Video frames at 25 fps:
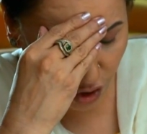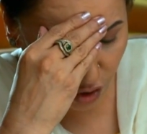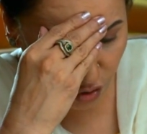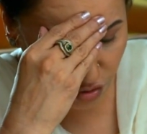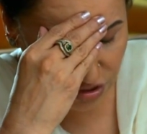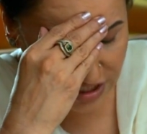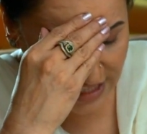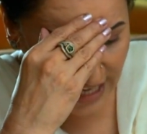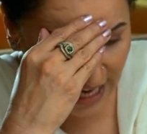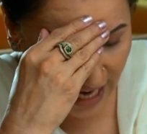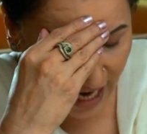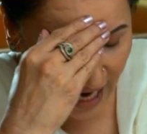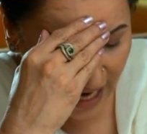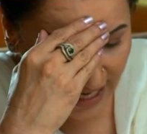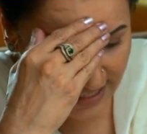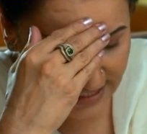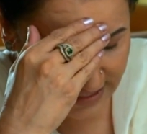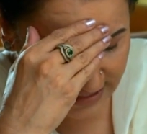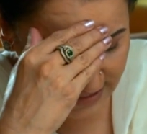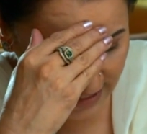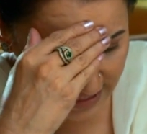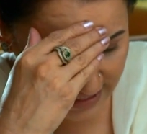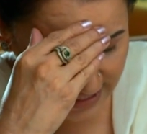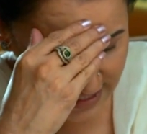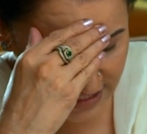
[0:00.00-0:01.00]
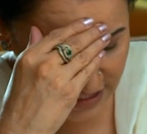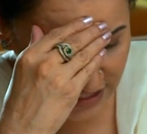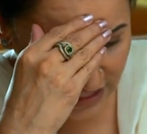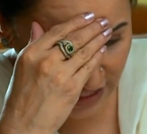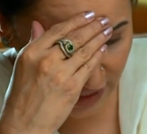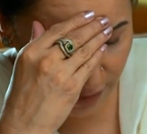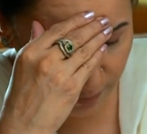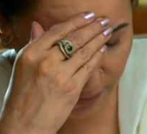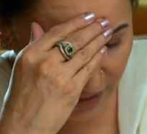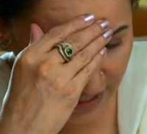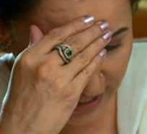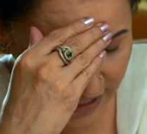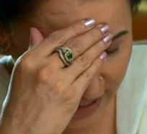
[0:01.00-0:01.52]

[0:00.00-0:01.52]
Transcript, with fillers: l'ai gardée dans cette maison jusqu'à